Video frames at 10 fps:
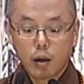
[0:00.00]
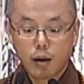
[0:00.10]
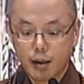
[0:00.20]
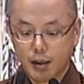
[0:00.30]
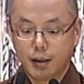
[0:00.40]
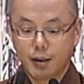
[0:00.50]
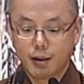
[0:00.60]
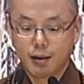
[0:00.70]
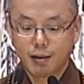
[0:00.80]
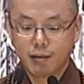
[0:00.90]
哎，
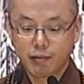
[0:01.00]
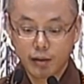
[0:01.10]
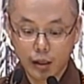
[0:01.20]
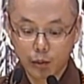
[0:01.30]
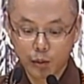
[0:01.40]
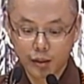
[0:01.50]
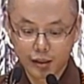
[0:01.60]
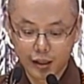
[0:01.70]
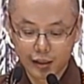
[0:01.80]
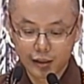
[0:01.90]
非常多的
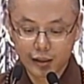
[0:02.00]
人，